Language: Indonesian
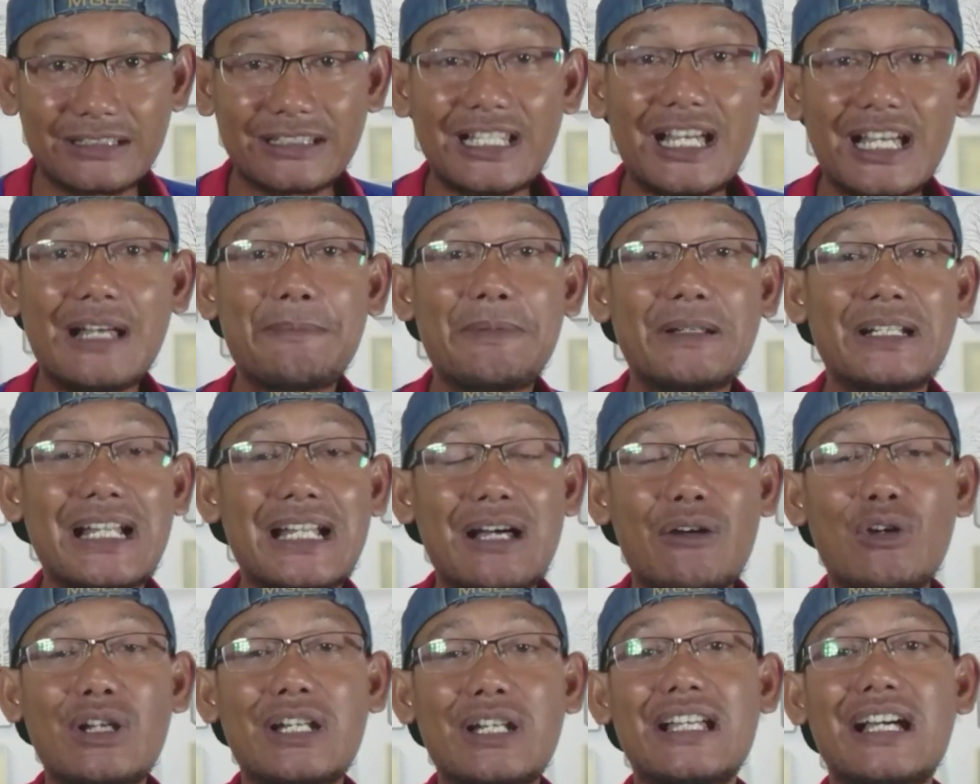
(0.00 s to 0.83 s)
Tahapan
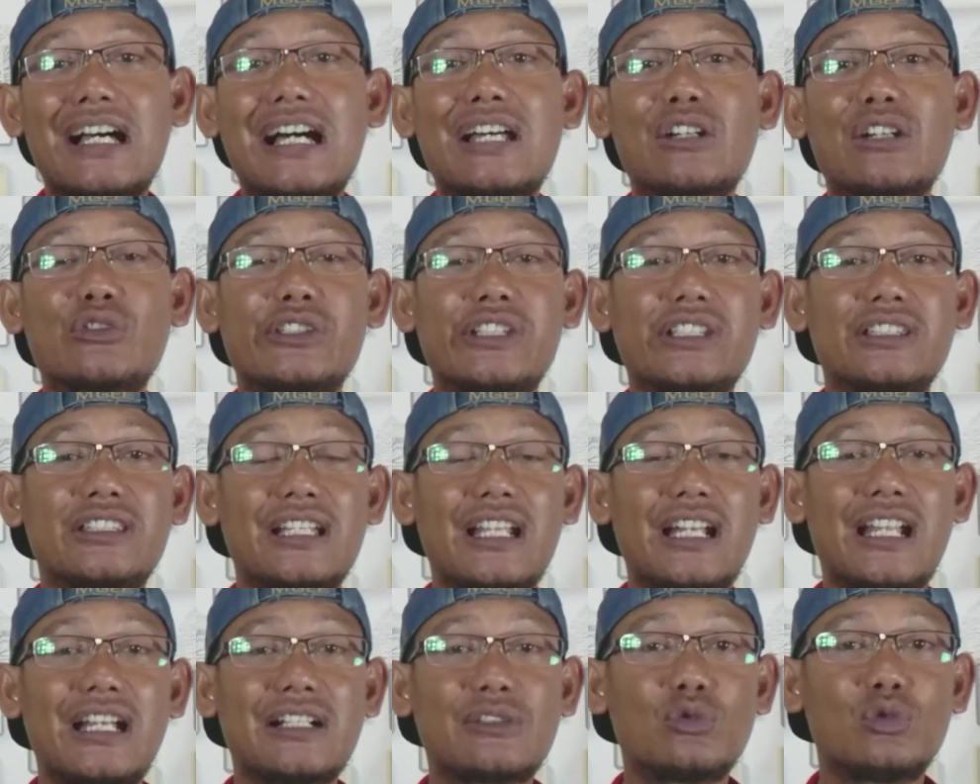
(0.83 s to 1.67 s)
awal yang harus
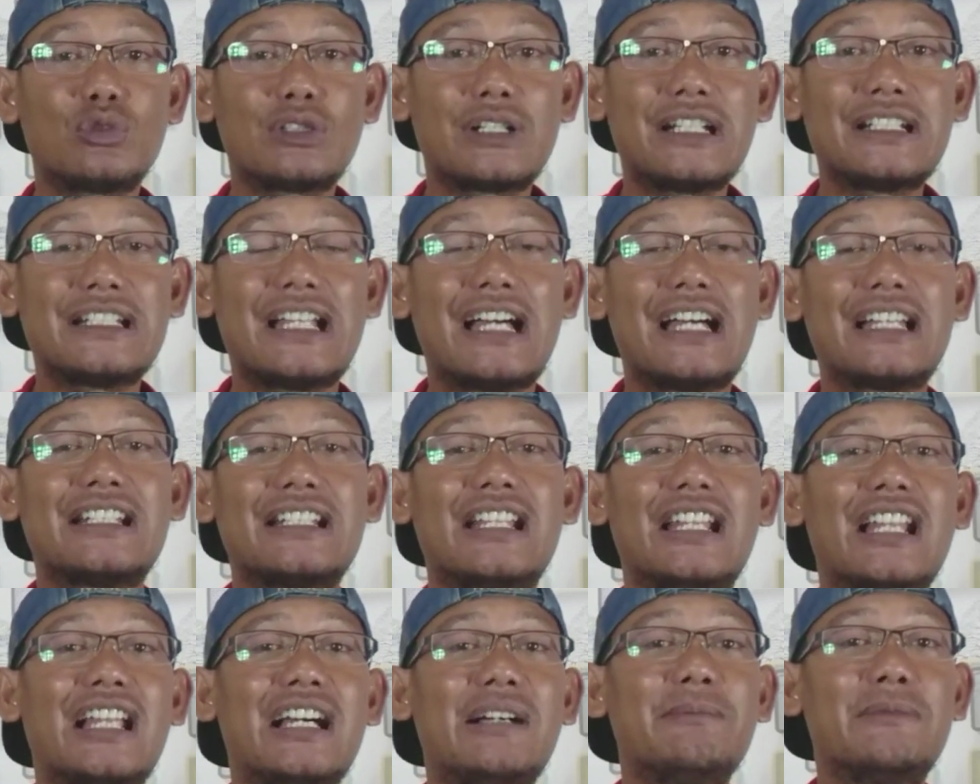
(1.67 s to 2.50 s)
kita lakukan
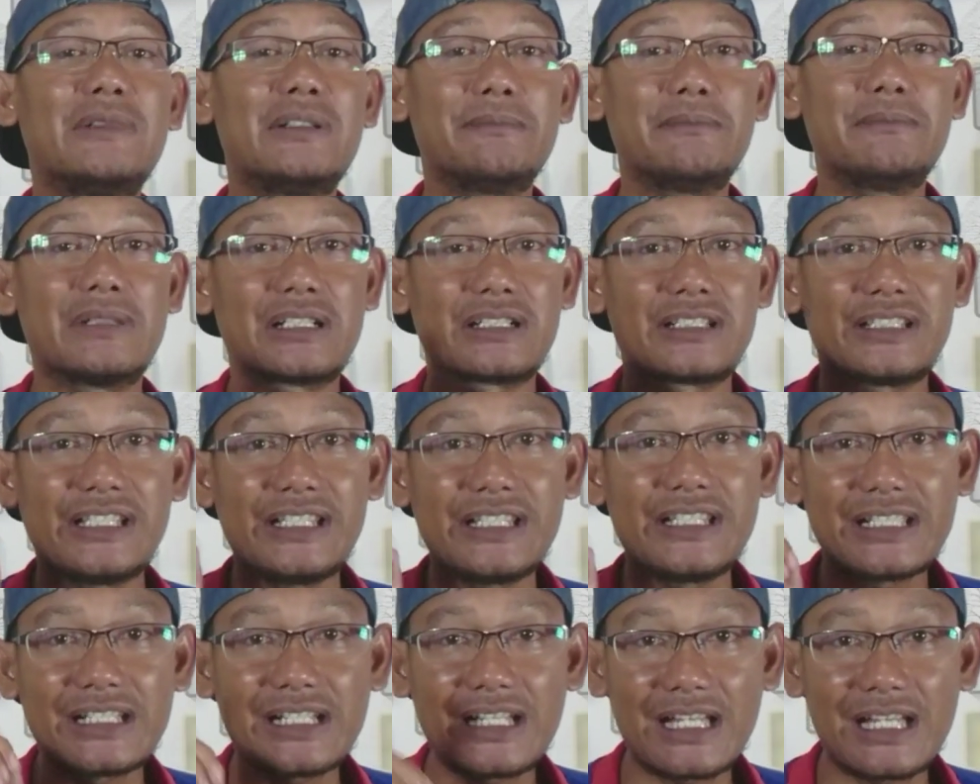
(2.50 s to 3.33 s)
adalah
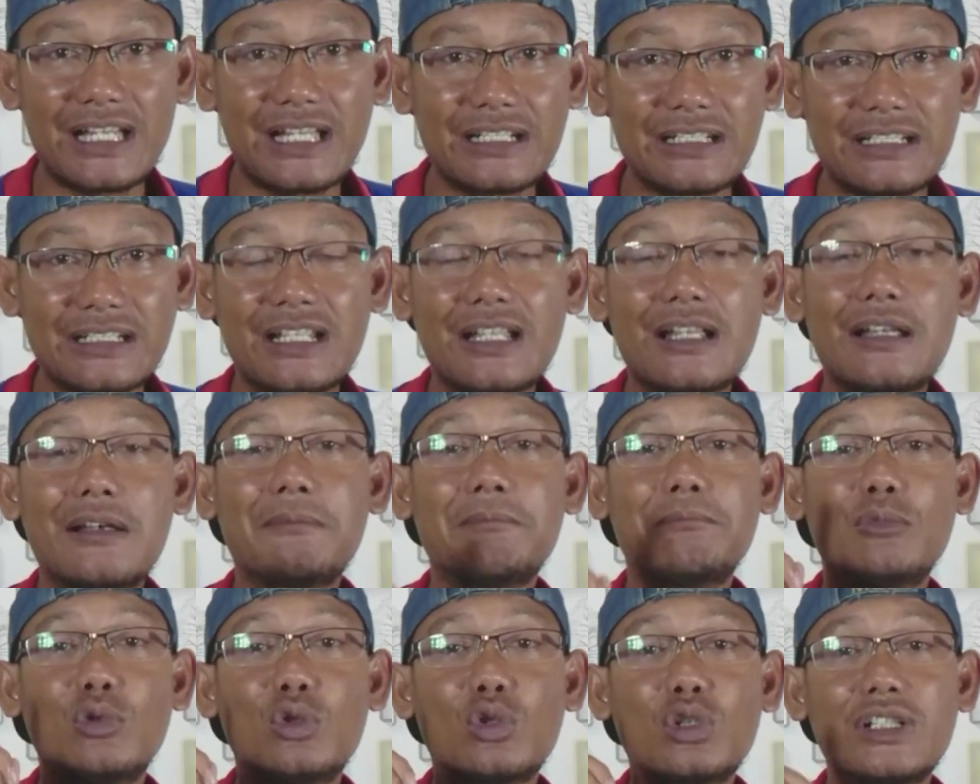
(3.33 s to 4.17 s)
membersihkan
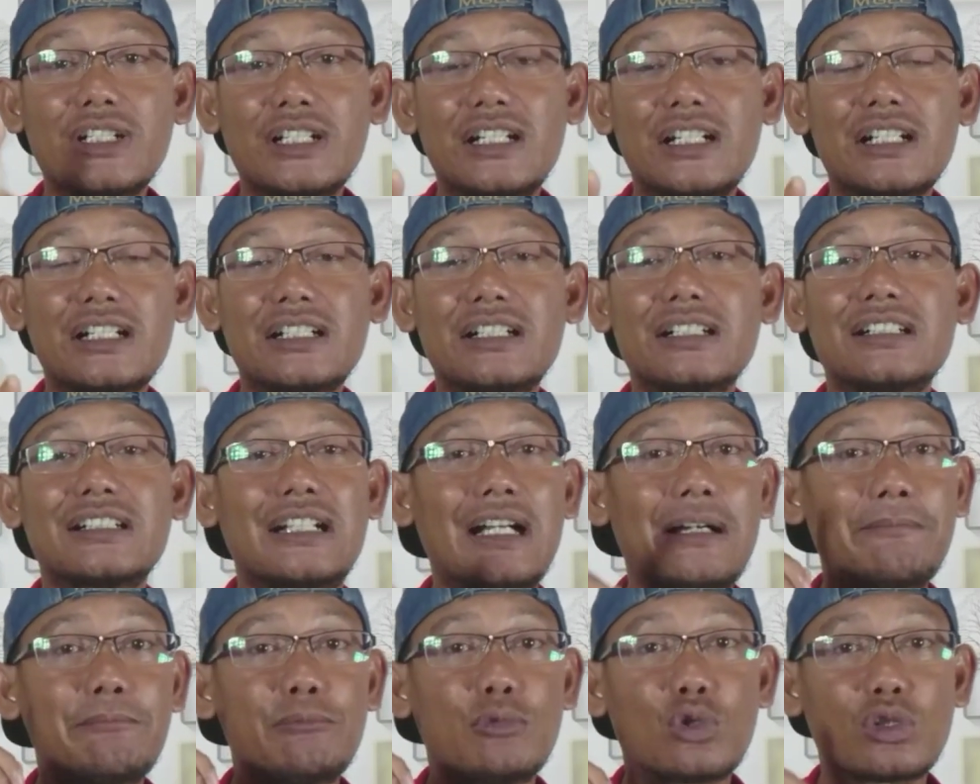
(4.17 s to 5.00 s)
burner,
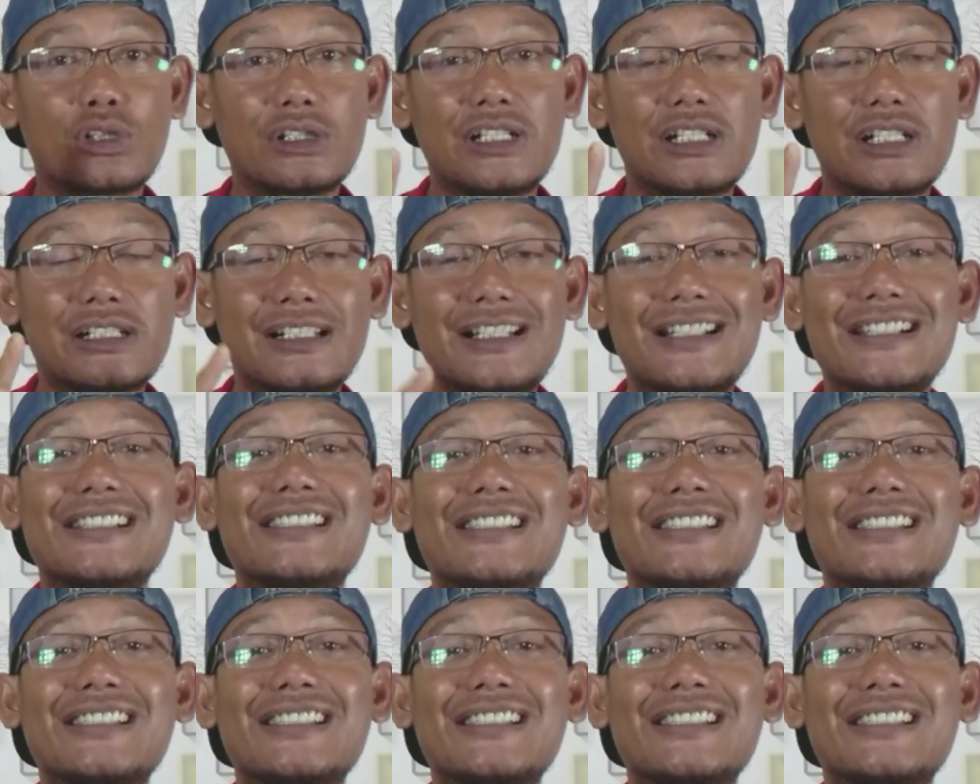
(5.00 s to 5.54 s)
cup burner,